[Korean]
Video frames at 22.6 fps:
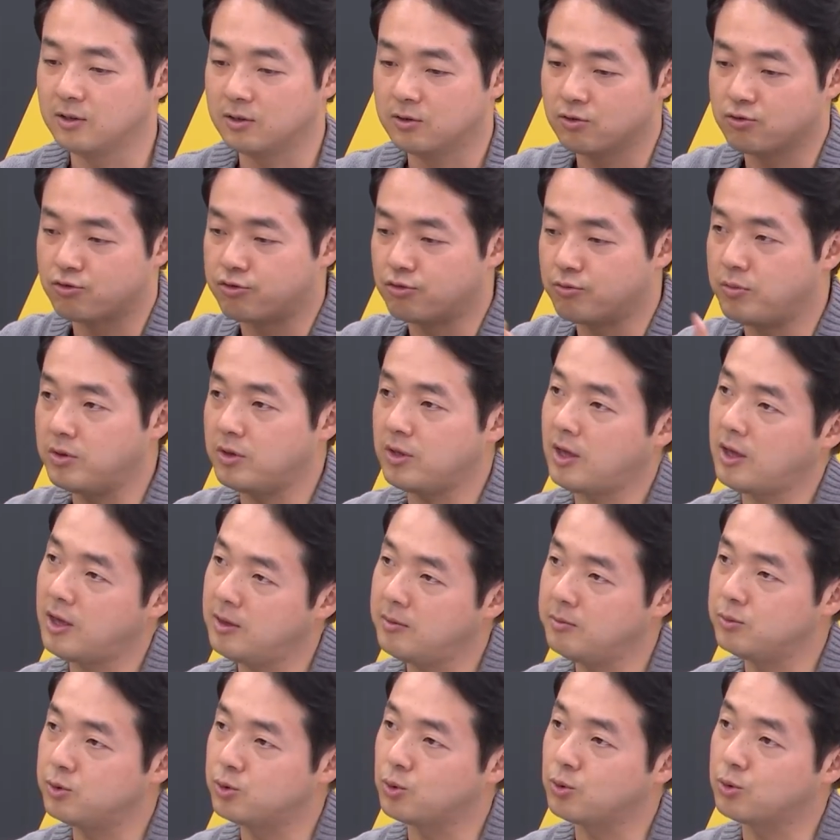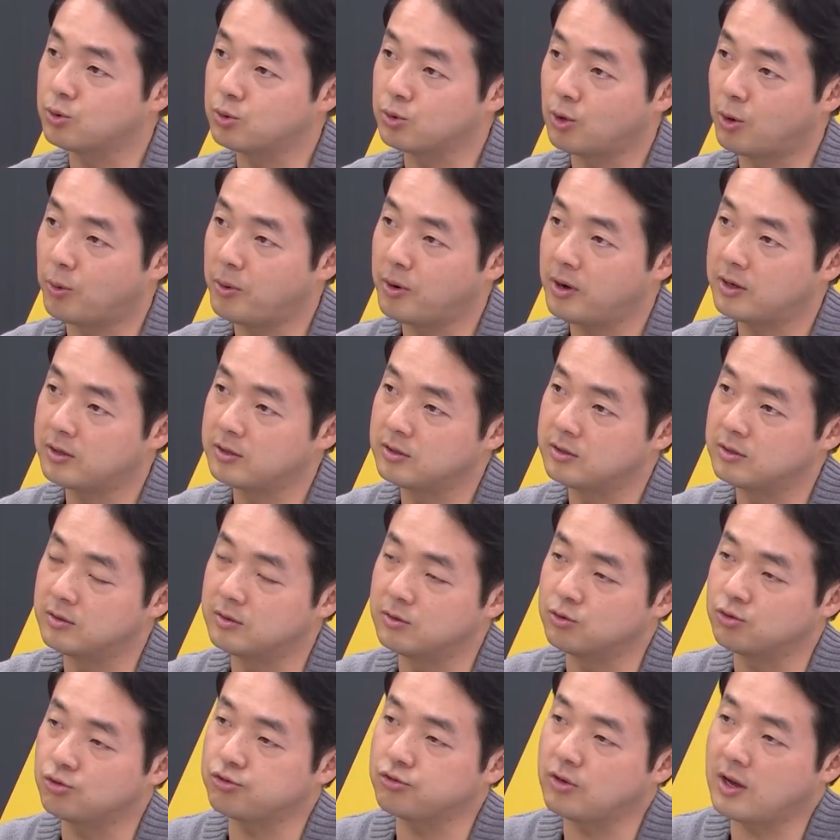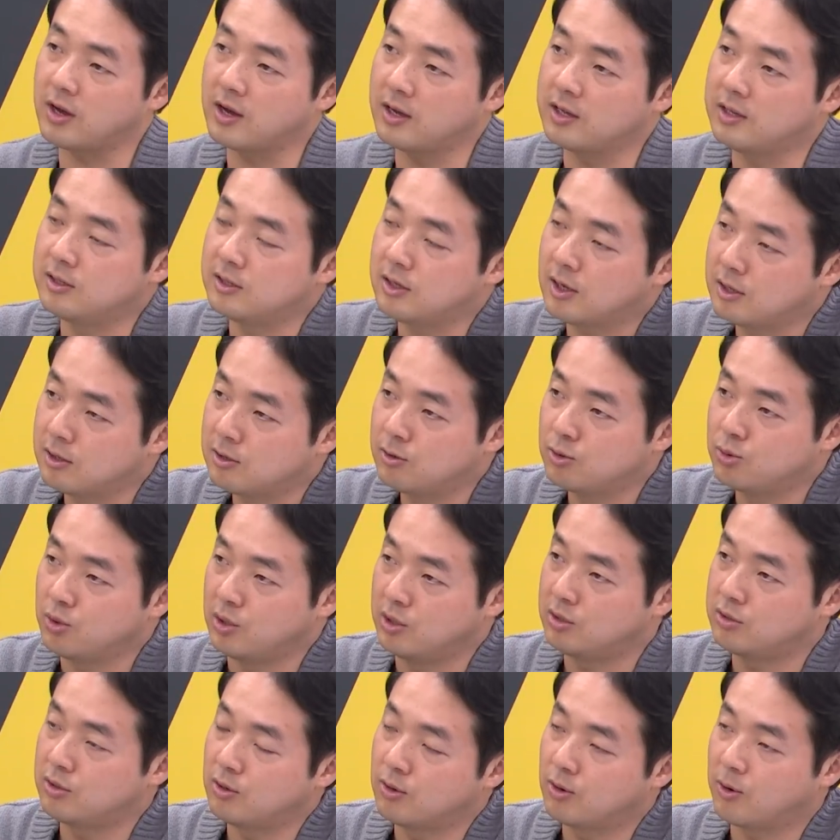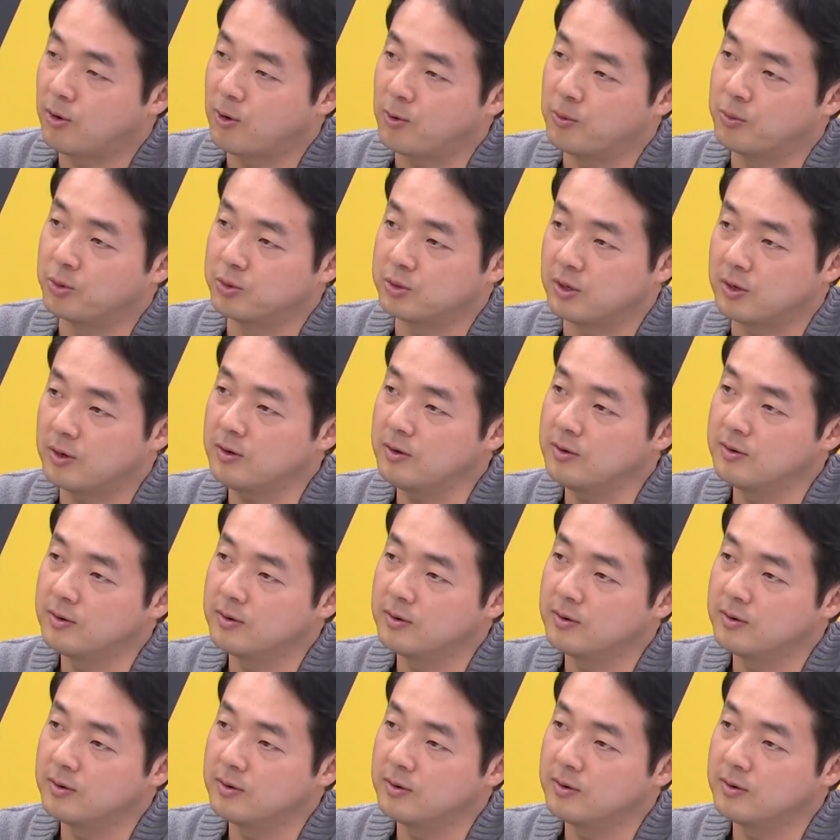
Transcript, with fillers: 국민의힘 쪽으로 넘어가는 추가 인사들도 있을 거라고 보세요?